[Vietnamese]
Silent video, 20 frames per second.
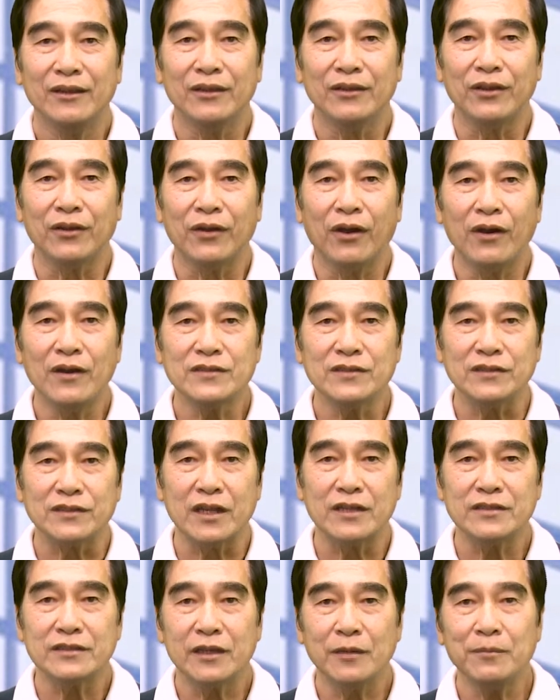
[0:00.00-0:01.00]
Do đó sự
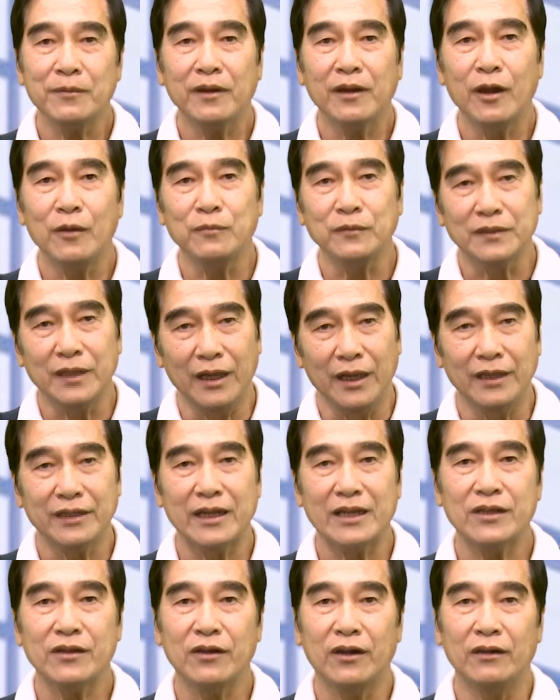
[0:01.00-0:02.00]
tranh chấp không thể
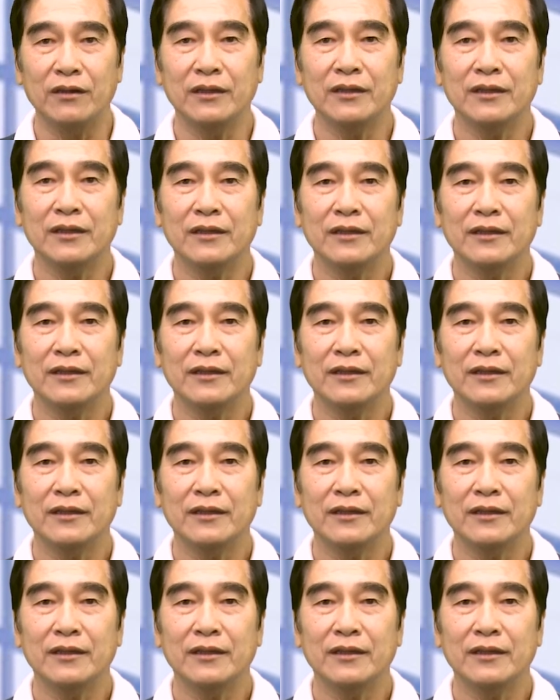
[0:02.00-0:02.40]
tránh khỏi.